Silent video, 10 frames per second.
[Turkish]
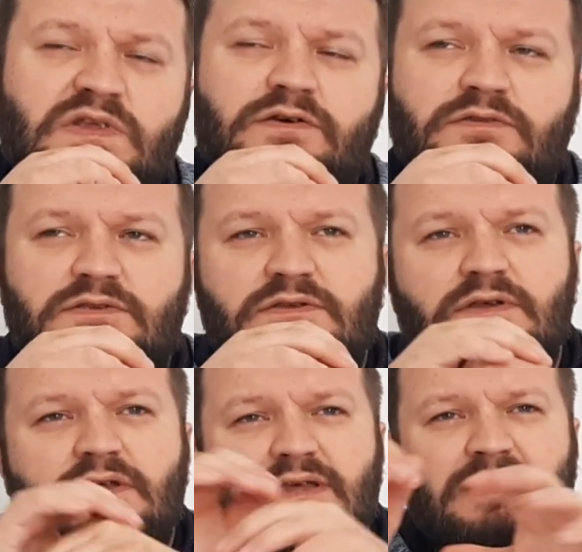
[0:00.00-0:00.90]
Evet.
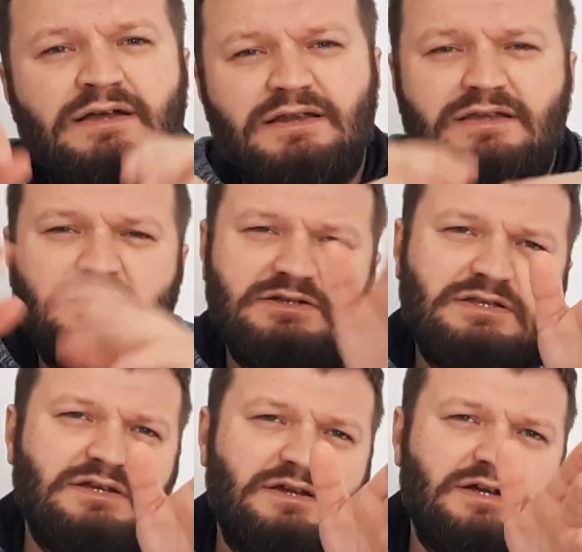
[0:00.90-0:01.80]
Yani
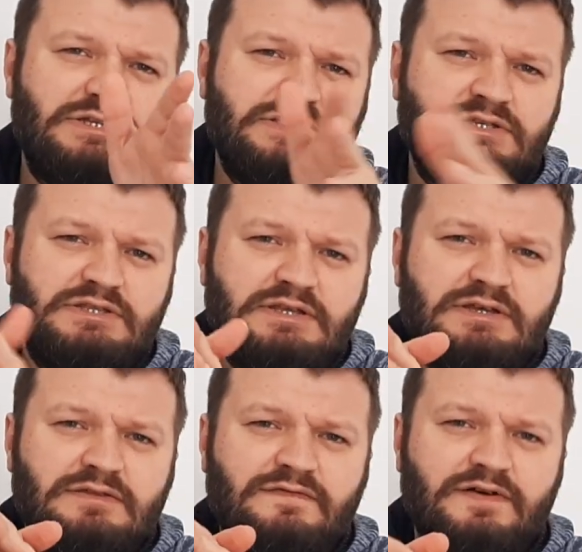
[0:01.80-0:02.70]
arkadaşlar karşınızda
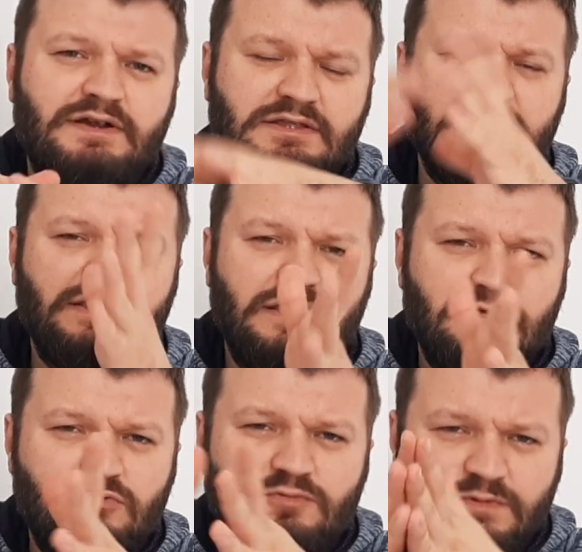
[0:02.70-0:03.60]
hani farklı
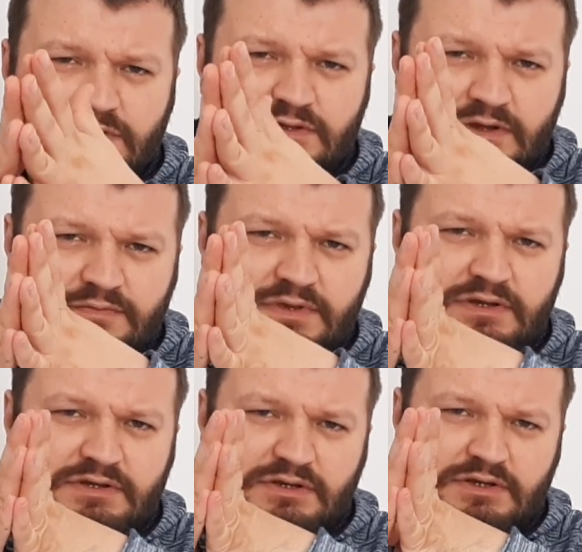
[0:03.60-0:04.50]
engel gruplarından
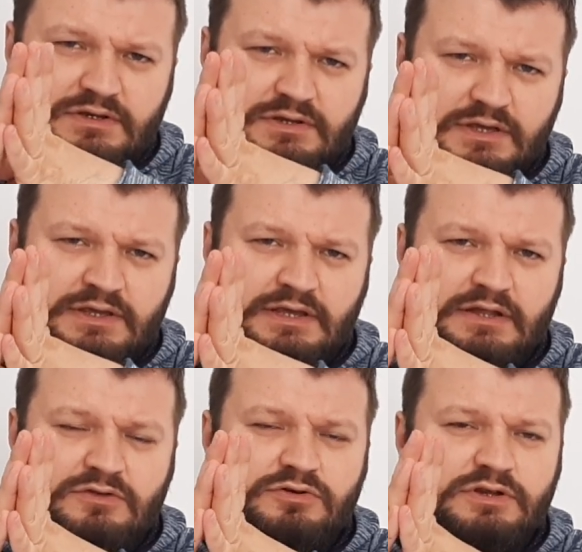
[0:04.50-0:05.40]
bir e,
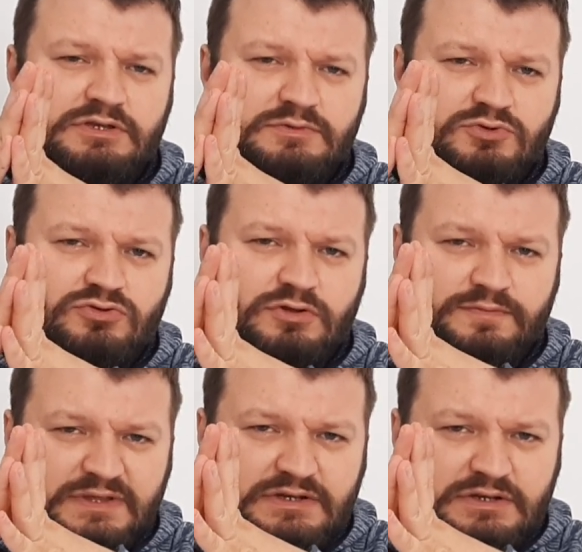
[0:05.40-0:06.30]
engelli öğrencimiz
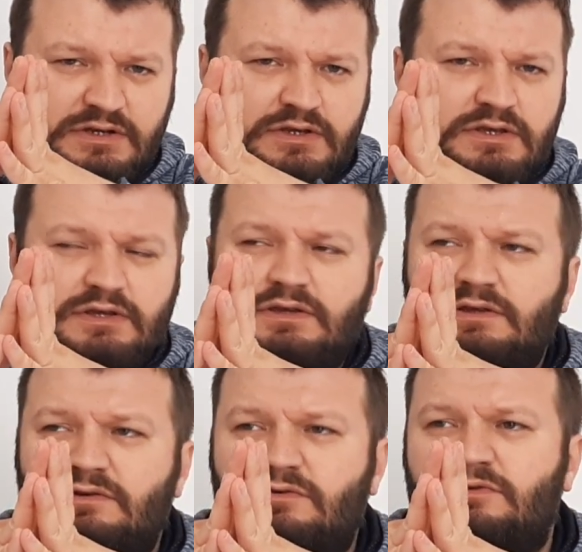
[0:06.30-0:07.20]
olabilir.
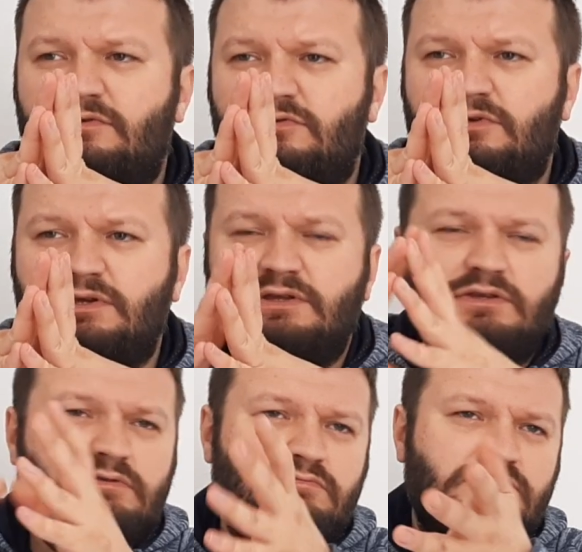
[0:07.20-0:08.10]
E, ona
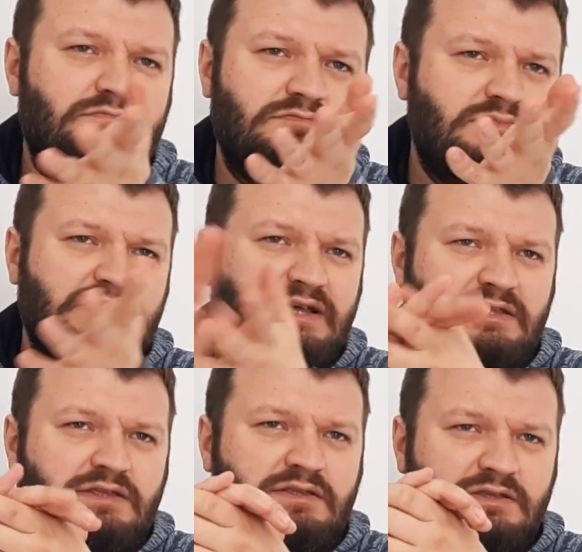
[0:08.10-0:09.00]
göre
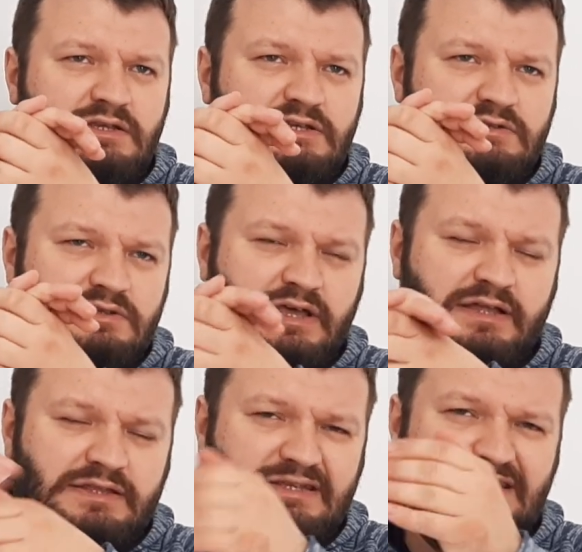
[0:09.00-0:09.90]
zaten hani
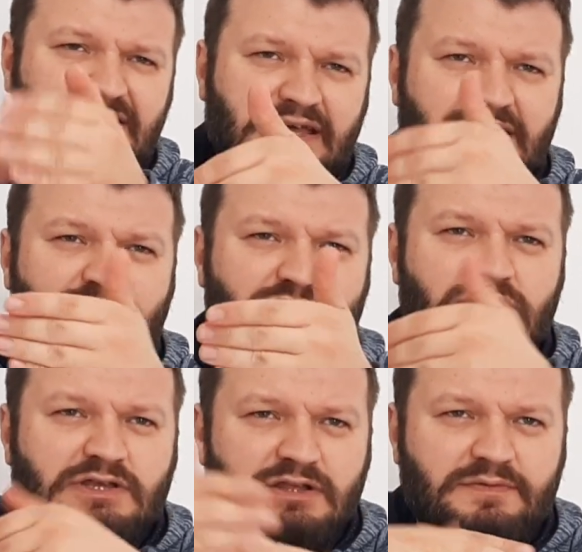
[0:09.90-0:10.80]
kendisi ek
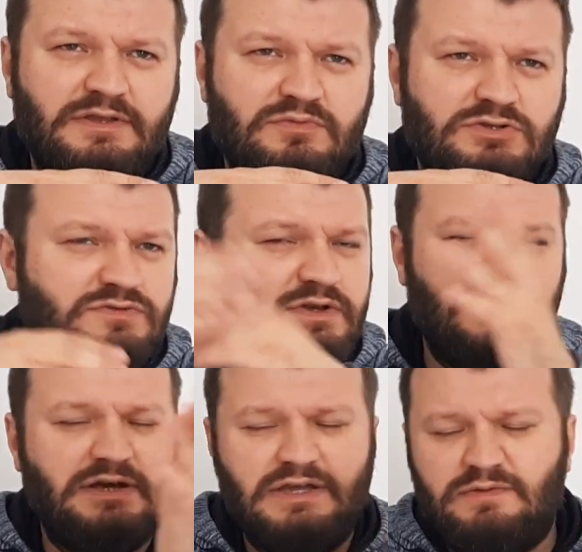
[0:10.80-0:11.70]
süre talep etmiş
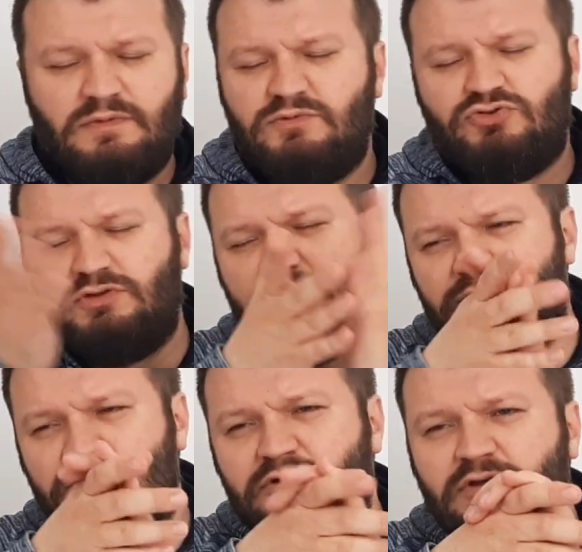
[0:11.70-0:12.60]
veya etmemiş
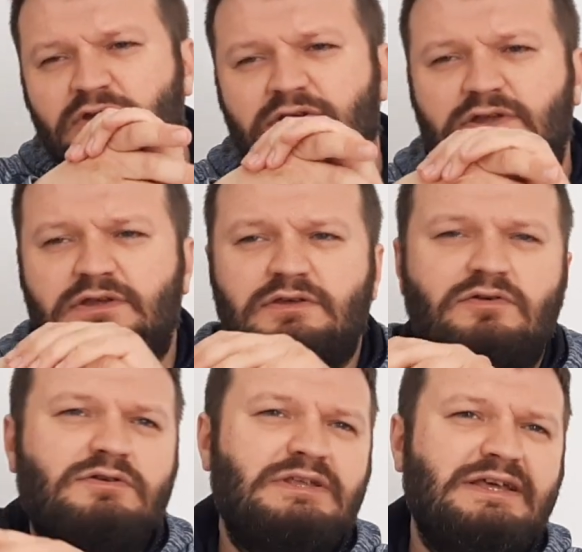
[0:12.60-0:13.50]
olabiliyor. Ee,
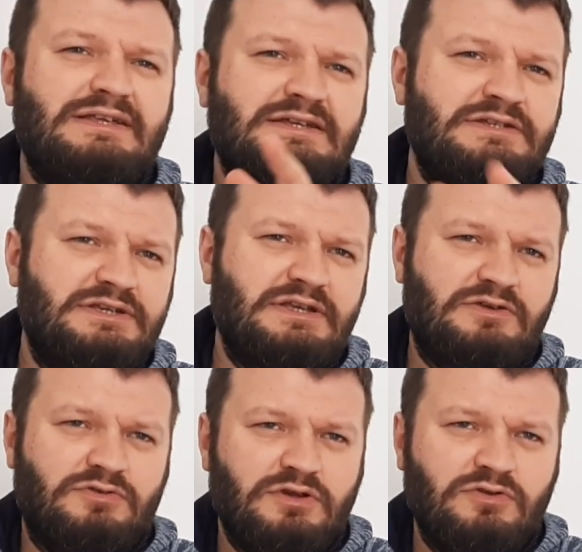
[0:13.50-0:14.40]
orada yazan şeye
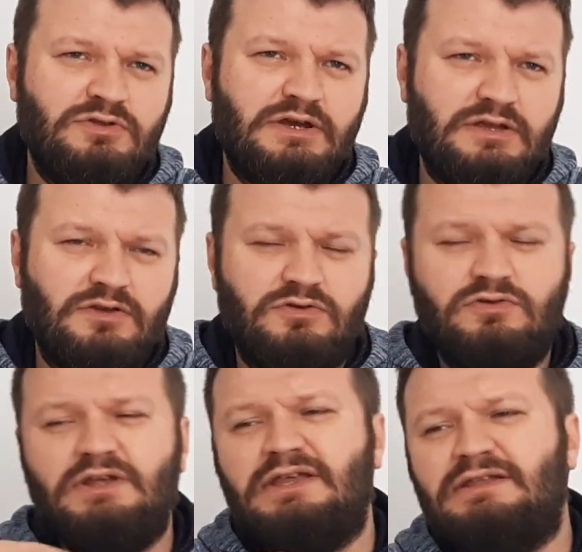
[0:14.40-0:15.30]
göre, yönergeye
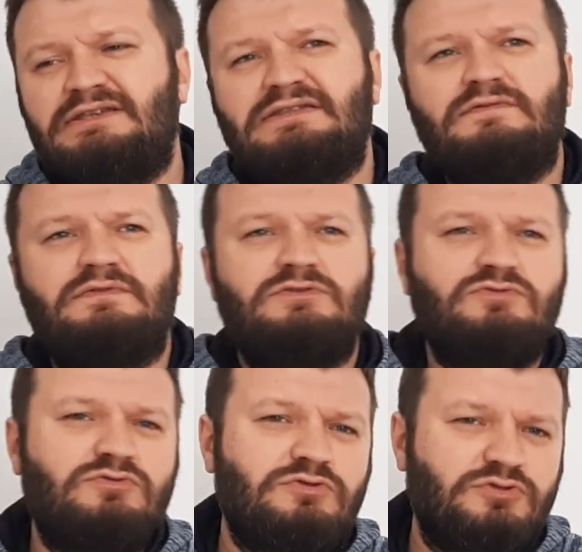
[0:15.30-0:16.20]
göre gene sınavınızı
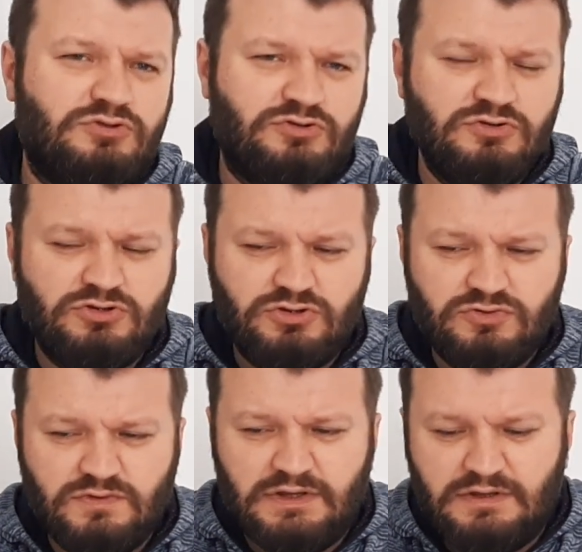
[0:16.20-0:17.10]

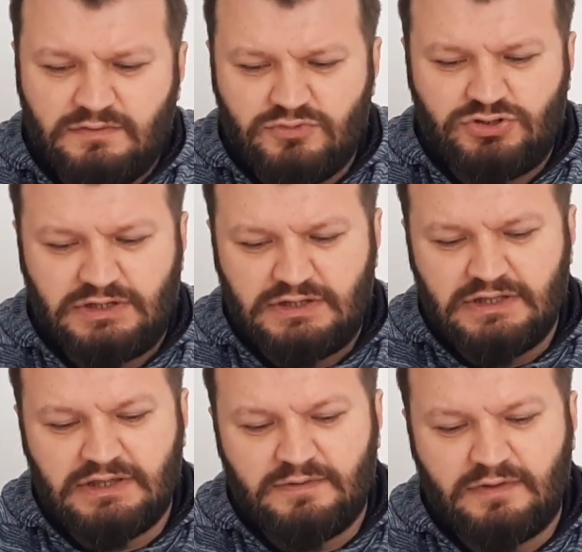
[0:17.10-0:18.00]
uyguluyorsunuz ve bu
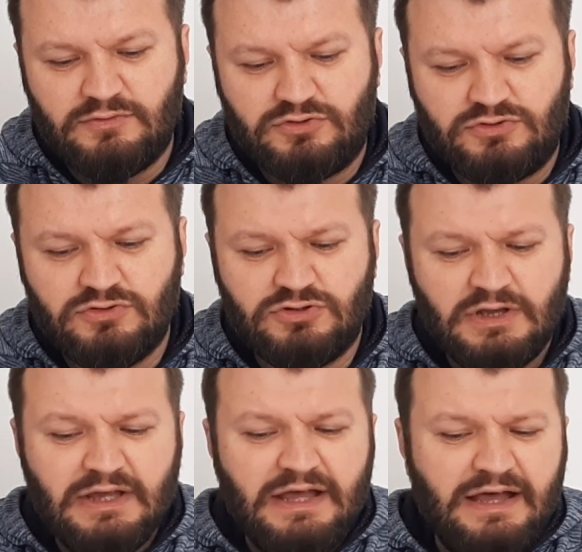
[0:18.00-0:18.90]
şekilde tamamlıyorsunuz.
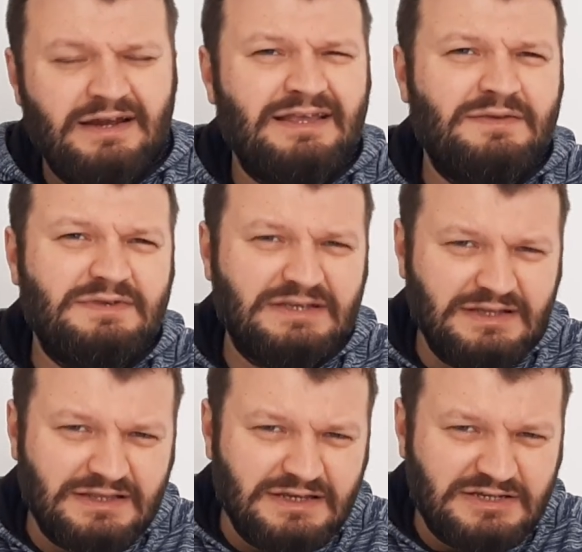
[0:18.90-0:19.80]
Herhangi bir
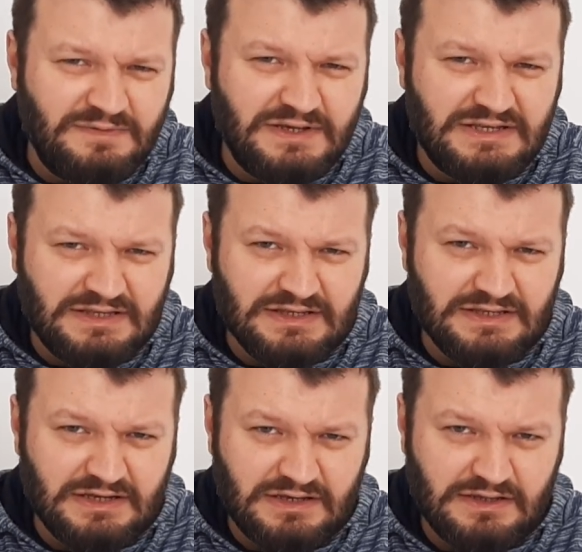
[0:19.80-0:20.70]
sıkıntı
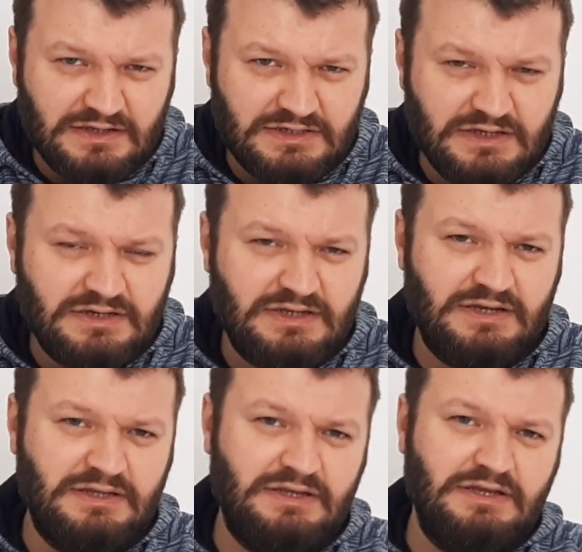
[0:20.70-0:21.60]
yaşamazsınız arkadaşlar.
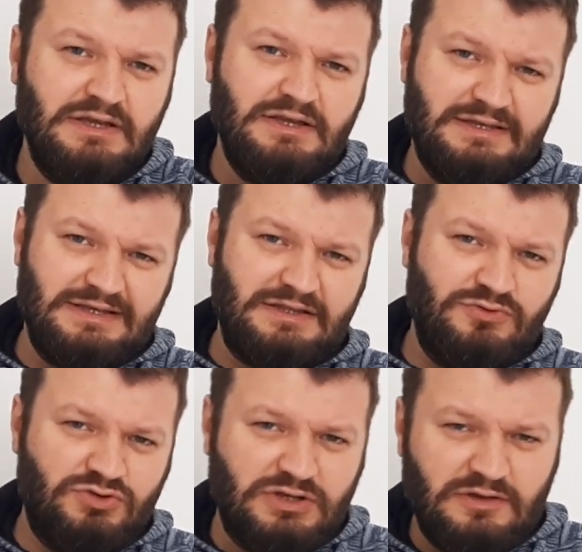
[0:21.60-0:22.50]
Yani zaten
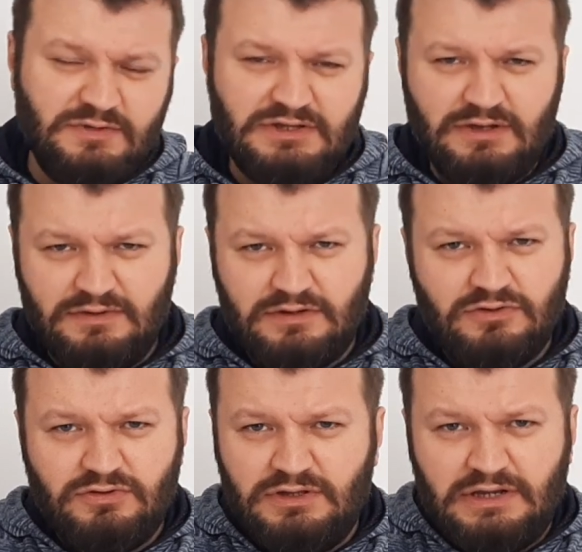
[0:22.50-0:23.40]
ÖSYM
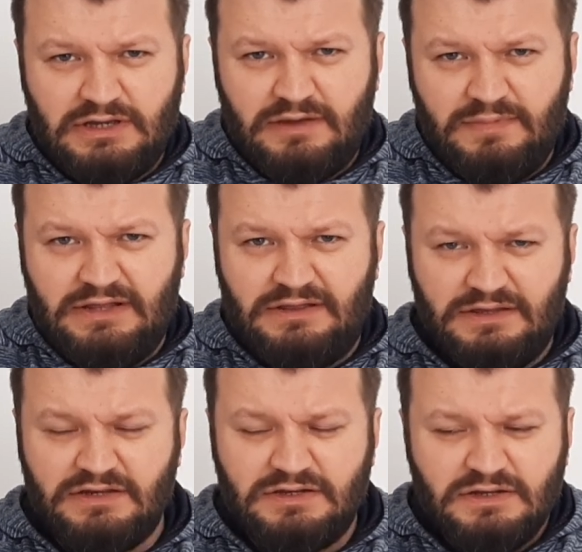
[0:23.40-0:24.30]
sınavlarında yönerge
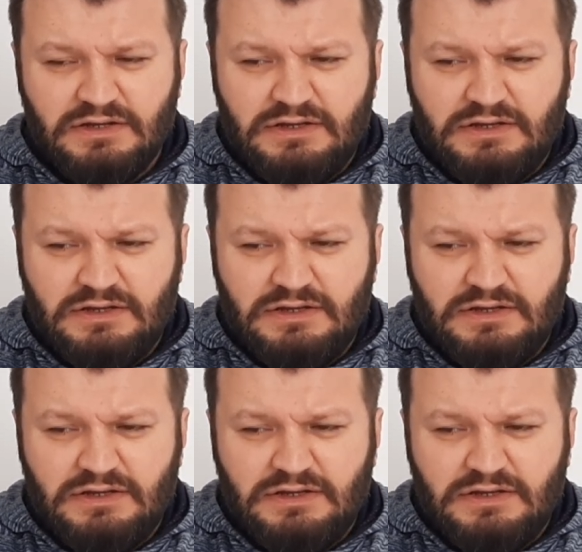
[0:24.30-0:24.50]
bellidir.